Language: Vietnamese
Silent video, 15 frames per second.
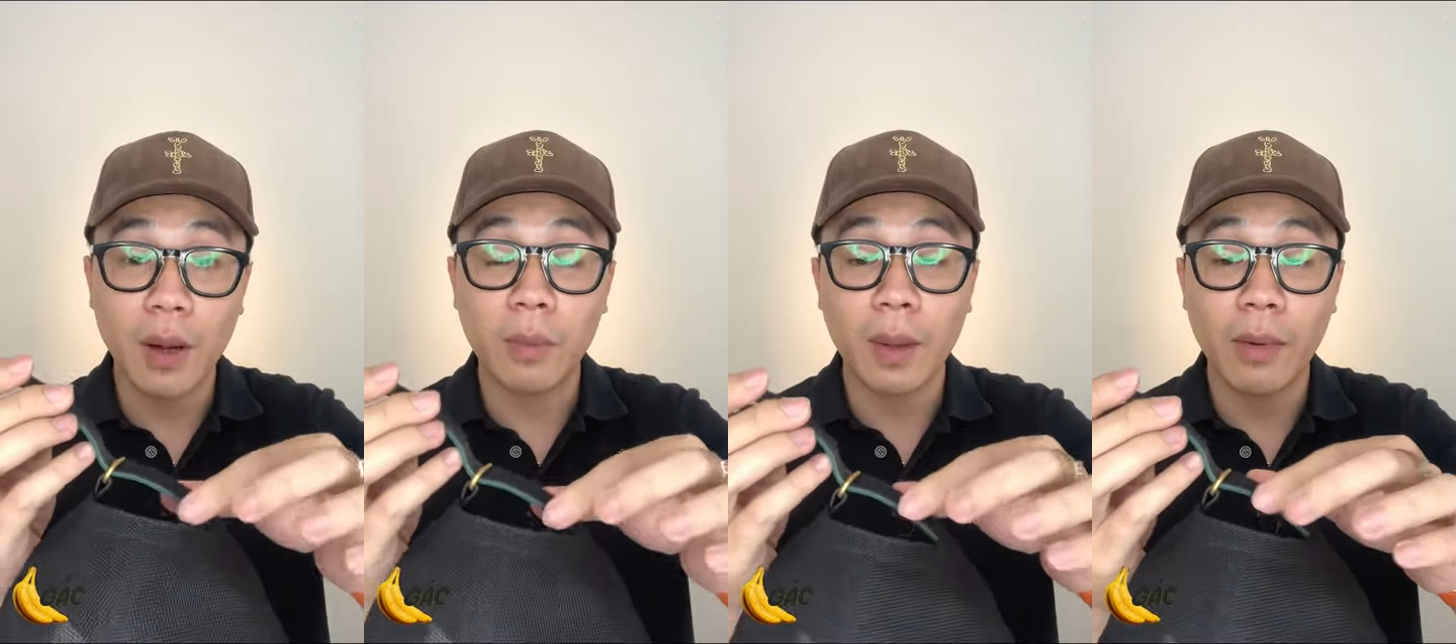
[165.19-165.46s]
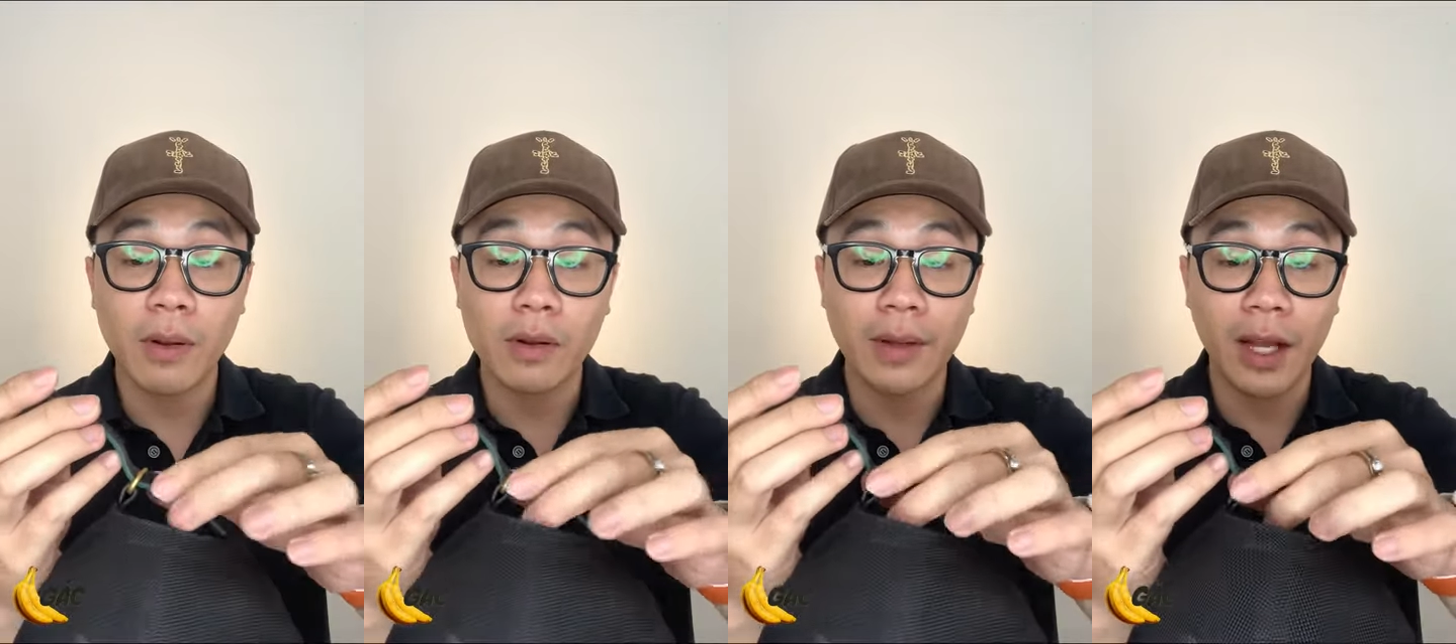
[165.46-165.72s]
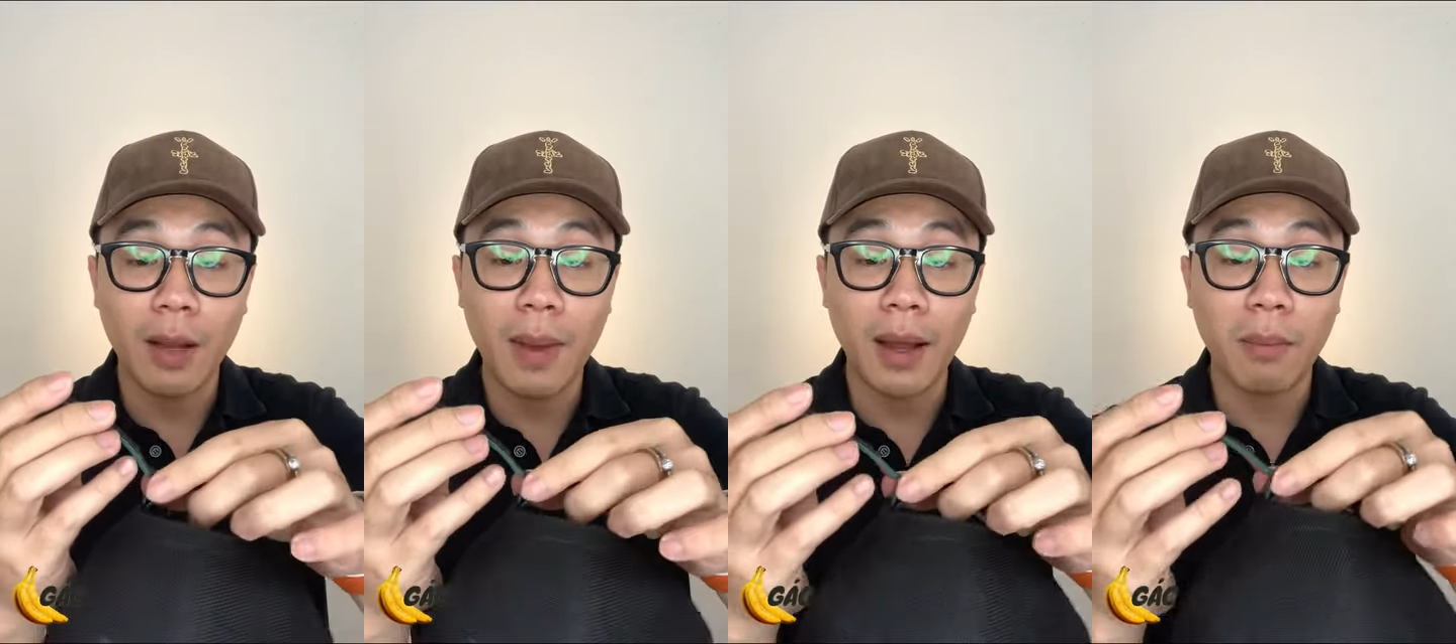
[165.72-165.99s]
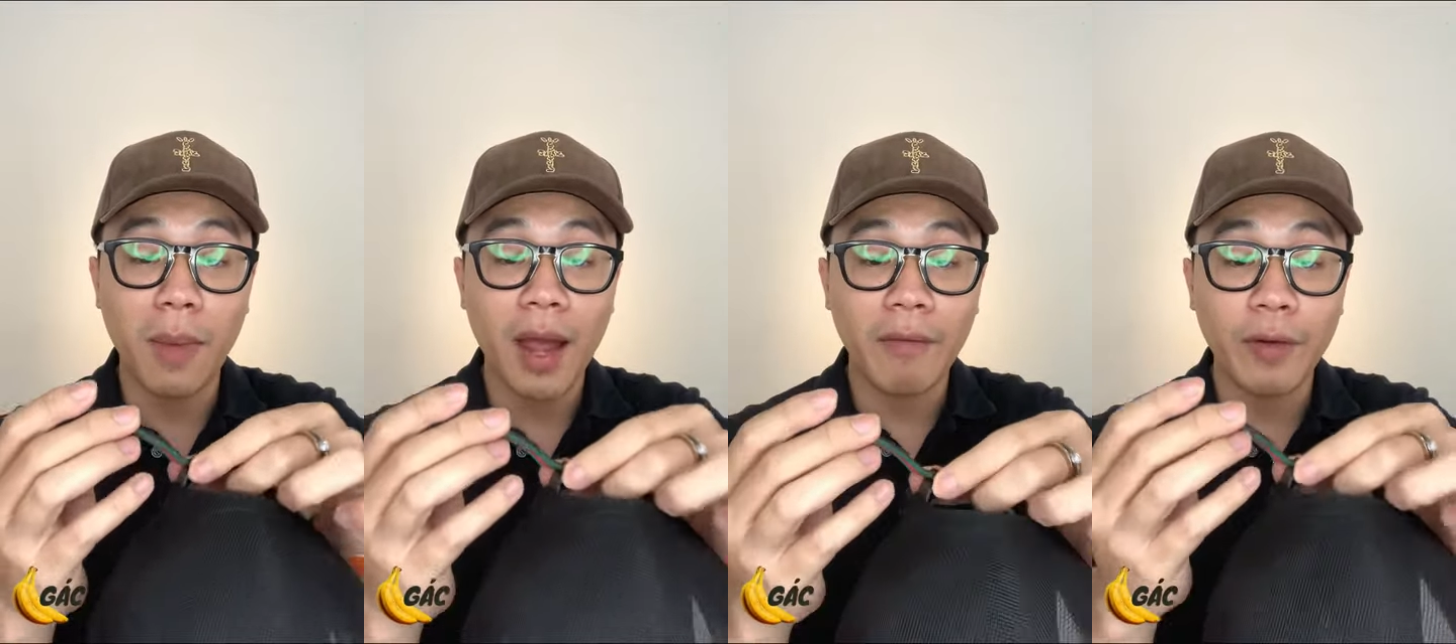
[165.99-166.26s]
trong nha mọi người. Tại các
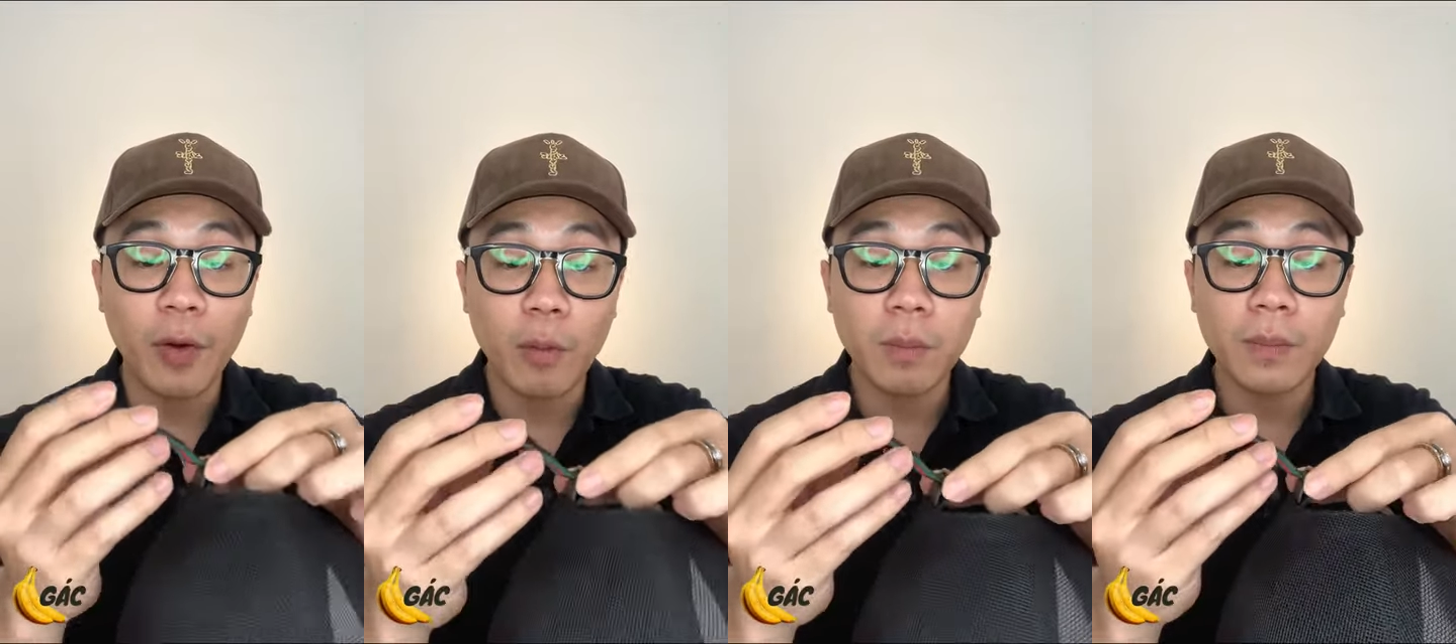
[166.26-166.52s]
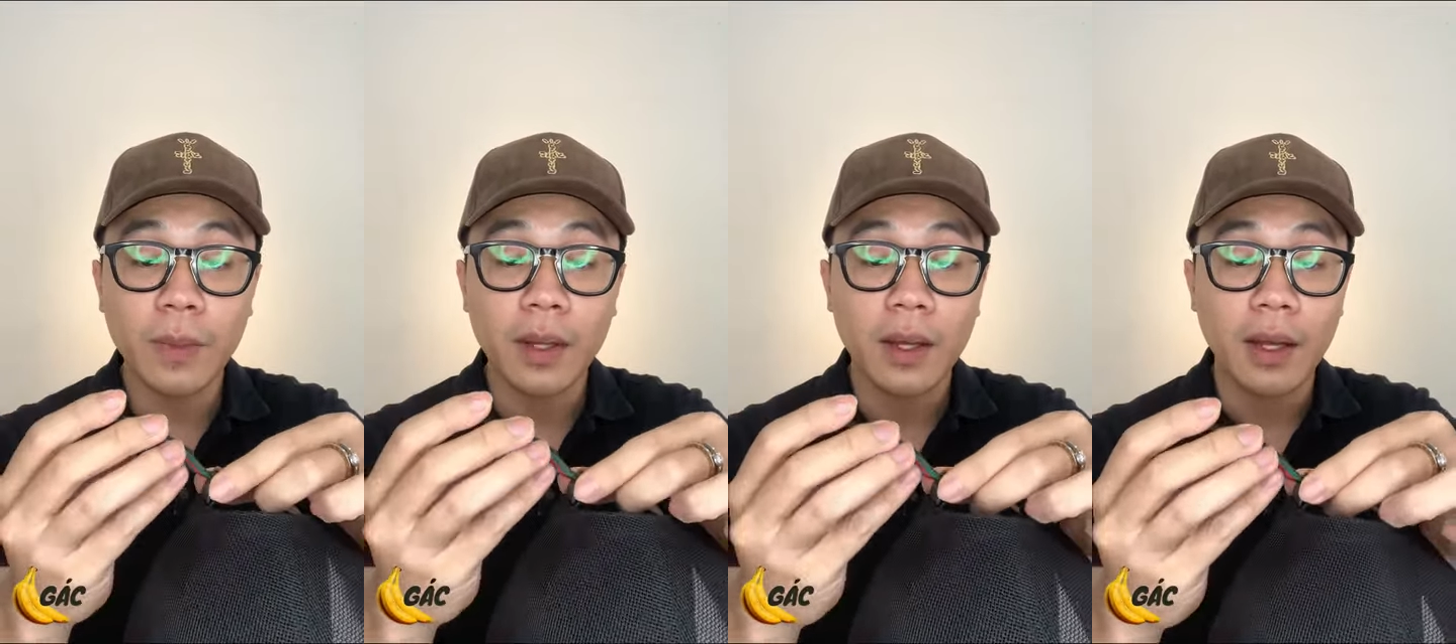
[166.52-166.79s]
bạn mang phải đúng.